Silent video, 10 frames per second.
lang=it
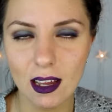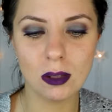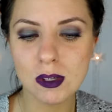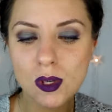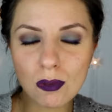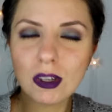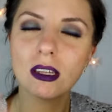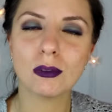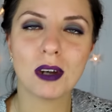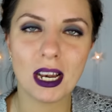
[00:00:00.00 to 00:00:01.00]
quindi mi sono
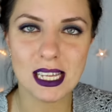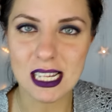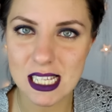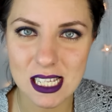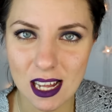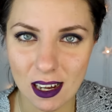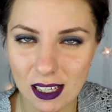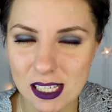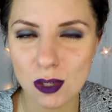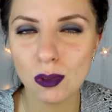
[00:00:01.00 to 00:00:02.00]
fatta una lista
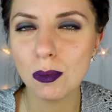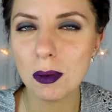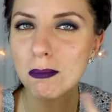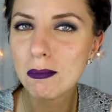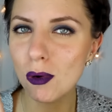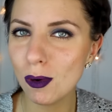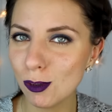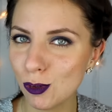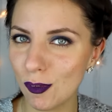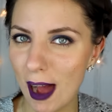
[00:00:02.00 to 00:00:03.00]
che secondo me è
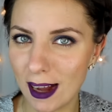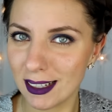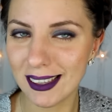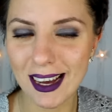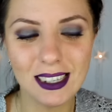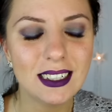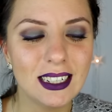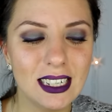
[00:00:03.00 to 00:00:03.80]
molto valida